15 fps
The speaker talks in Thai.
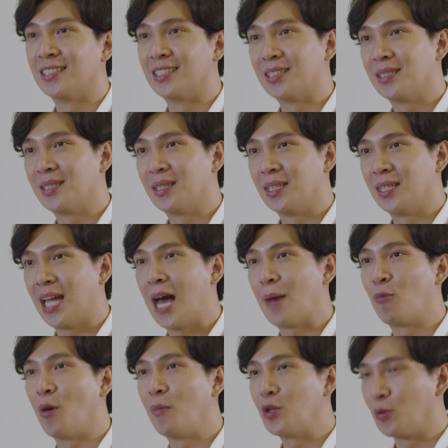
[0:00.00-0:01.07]
อ ได้หับ
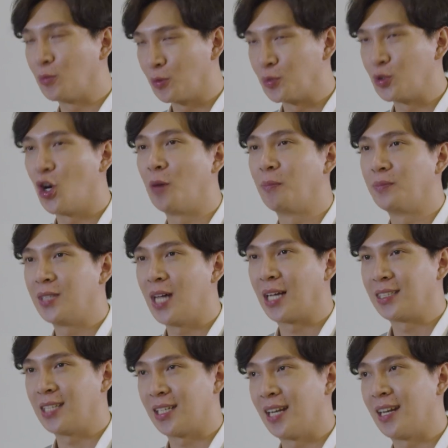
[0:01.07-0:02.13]
ความนิยมสมชอบจาก
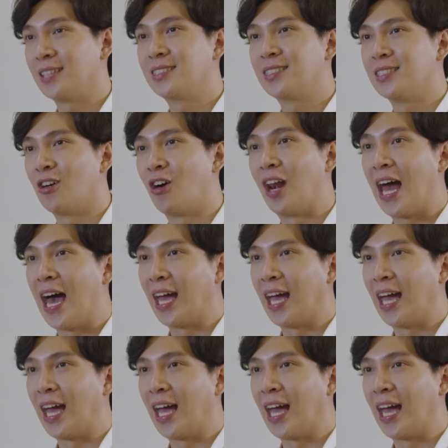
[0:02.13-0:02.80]
จากทางด้านสื่อออนไล